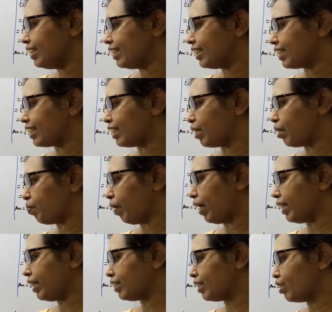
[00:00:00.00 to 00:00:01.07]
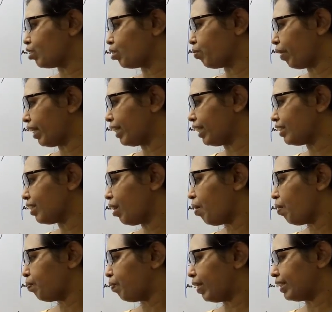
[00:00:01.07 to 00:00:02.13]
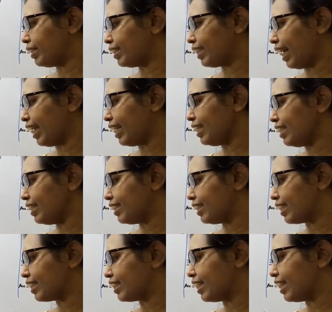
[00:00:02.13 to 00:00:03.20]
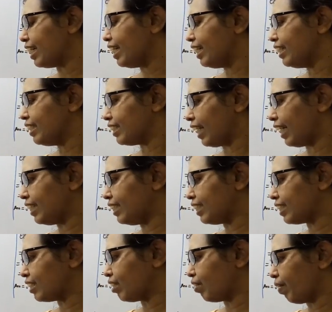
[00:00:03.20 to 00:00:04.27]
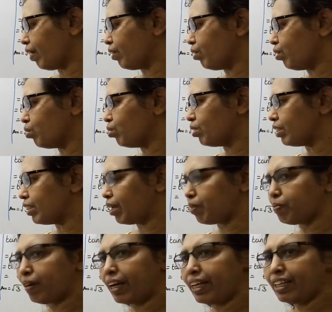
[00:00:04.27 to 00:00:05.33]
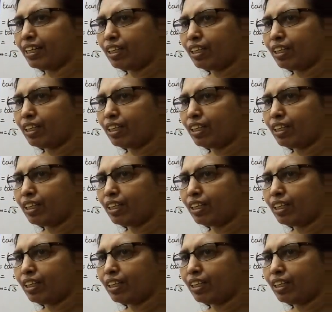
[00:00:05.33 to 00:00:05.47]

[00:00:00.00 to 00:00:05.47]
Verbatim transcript: சிக்ஸ்டி மைனஸ் இன்டூ மைனஸ் ப்ளஸ் சைன் சிக்ஸ்டி சைன் சிக்ஸ்டி வேல்யூ ரூட் த்ரீ பை